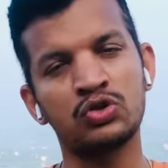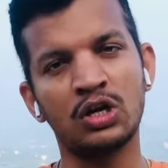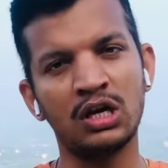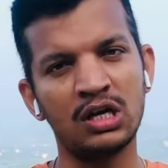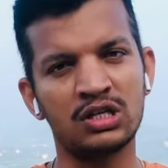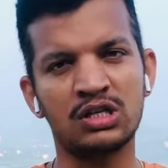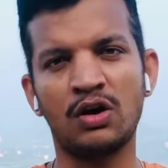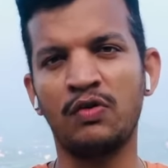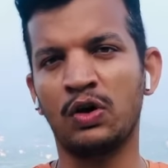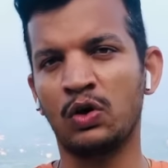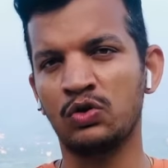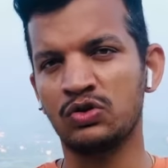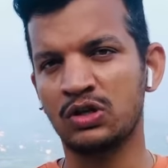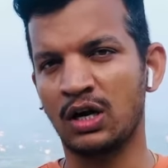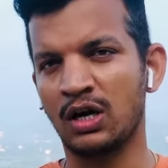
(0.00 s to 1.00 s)
सही अच्छा वेट
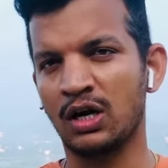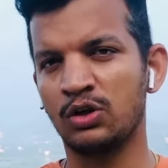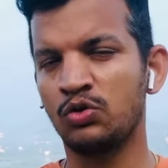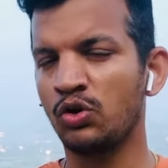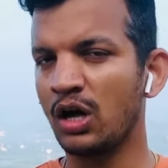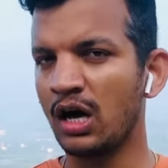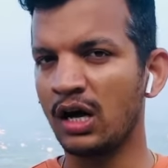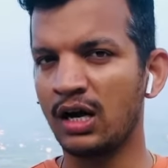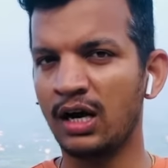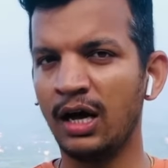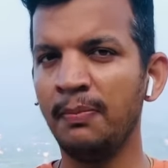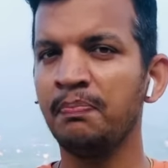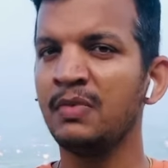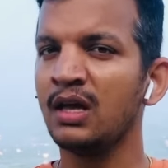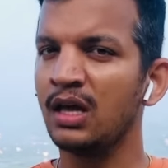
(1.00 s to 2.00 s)
लॉस करना है तो क्या करना
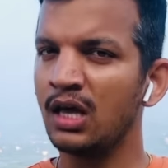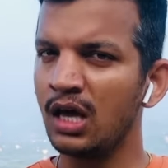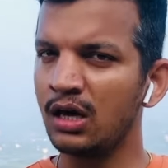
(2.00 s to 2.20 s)
है